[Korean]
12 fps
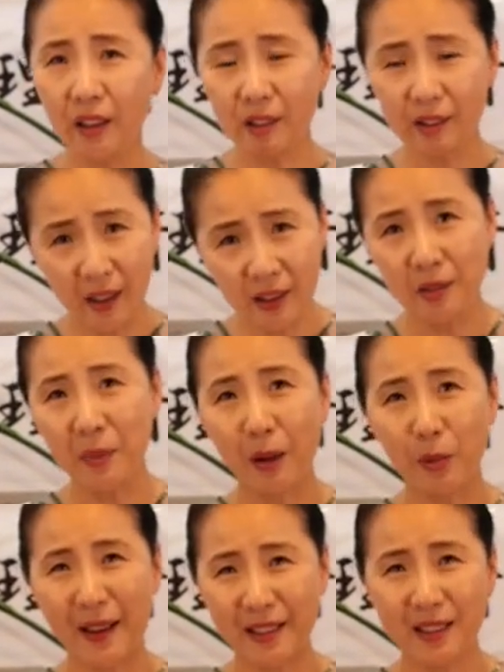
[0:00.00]

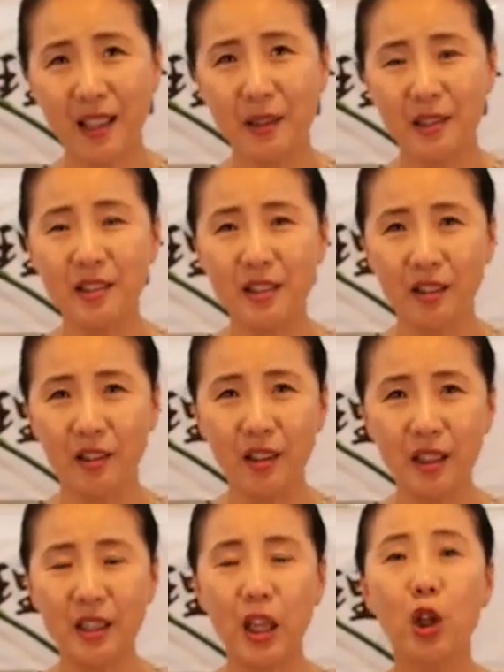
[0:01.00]
새콤하고 맛있게 드실
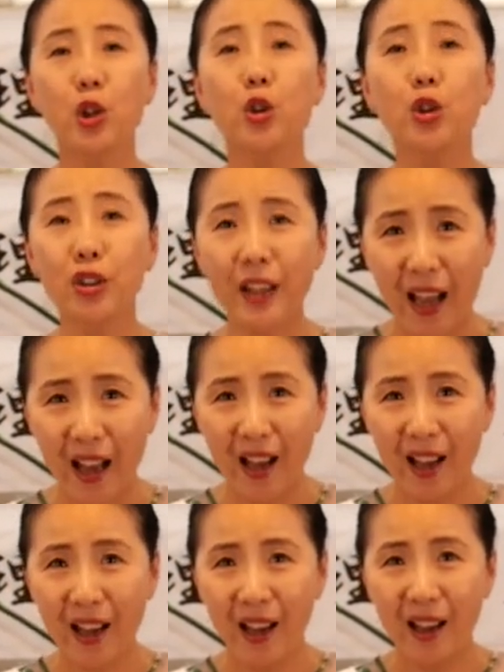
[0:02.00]
거는 유자.
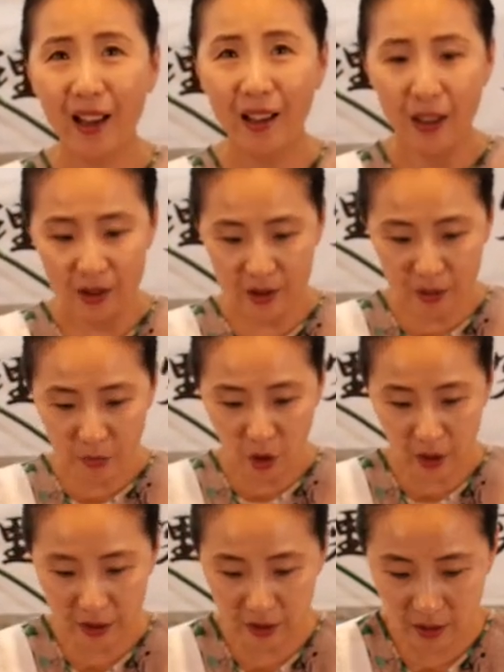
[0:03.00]
지금
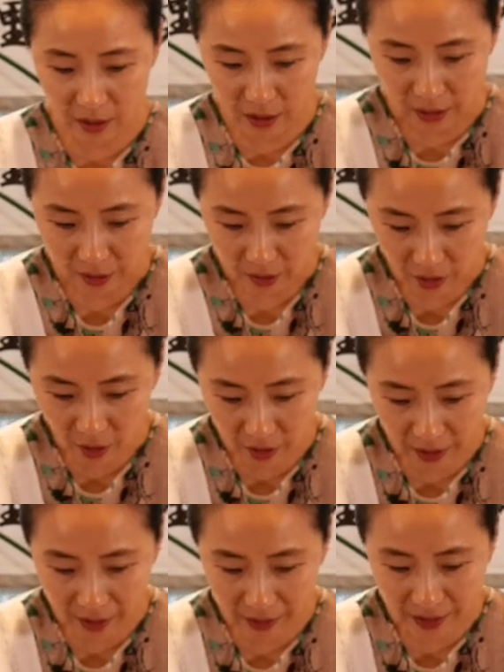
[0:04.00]
저희들
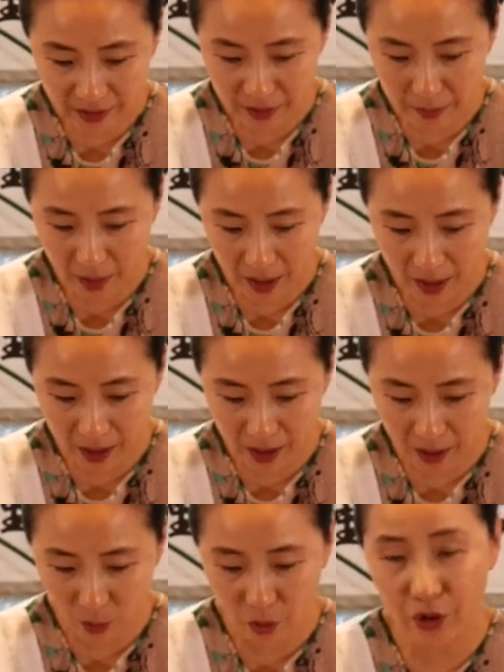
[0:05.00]
여기다
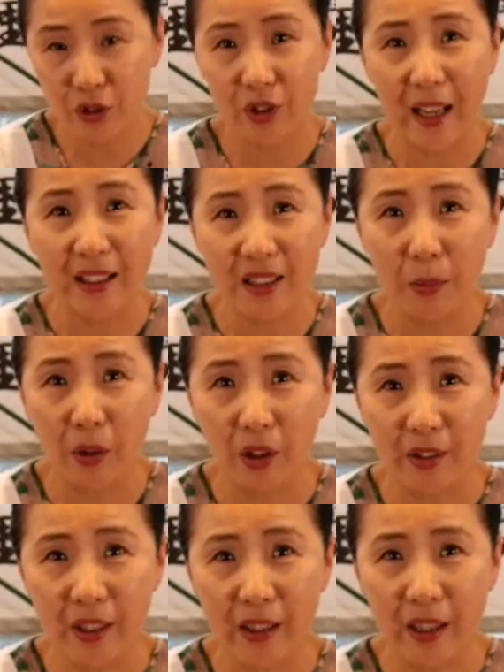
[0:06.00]
다시마, 고추 다
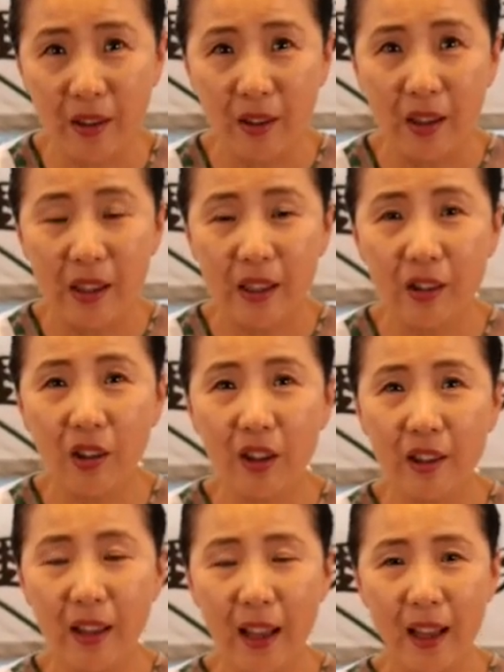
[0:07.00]
집어넣었잖아요.
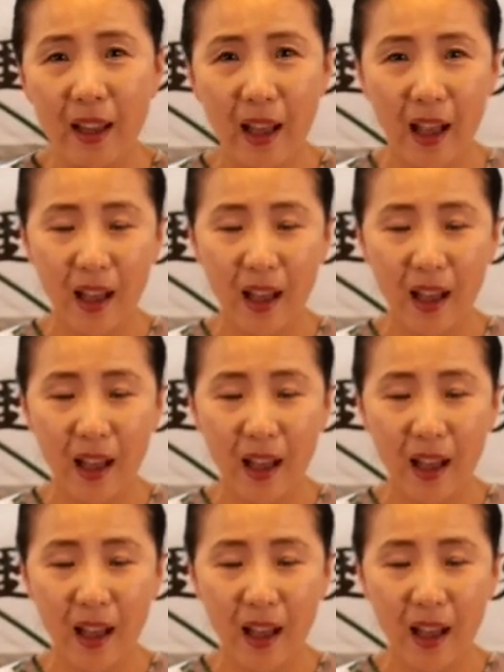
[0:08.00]
그럴 때